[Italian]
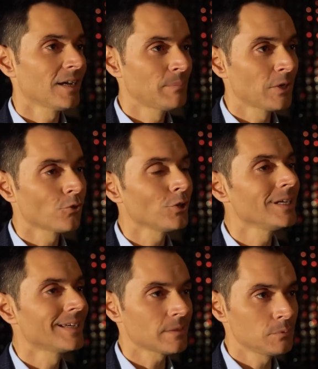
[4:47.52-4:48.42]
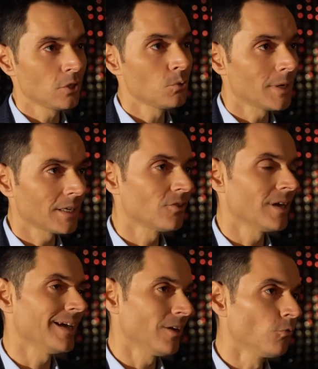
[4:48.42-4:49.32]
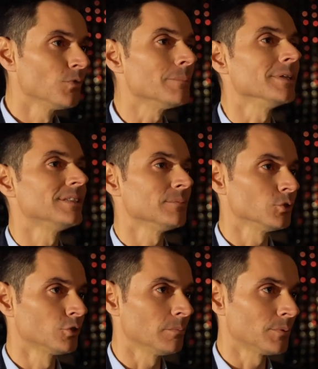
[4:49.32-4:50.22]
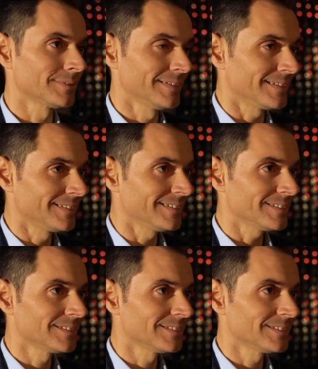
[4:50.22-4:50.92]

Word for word: Per noi il capitale umano è ovviamente molto importante,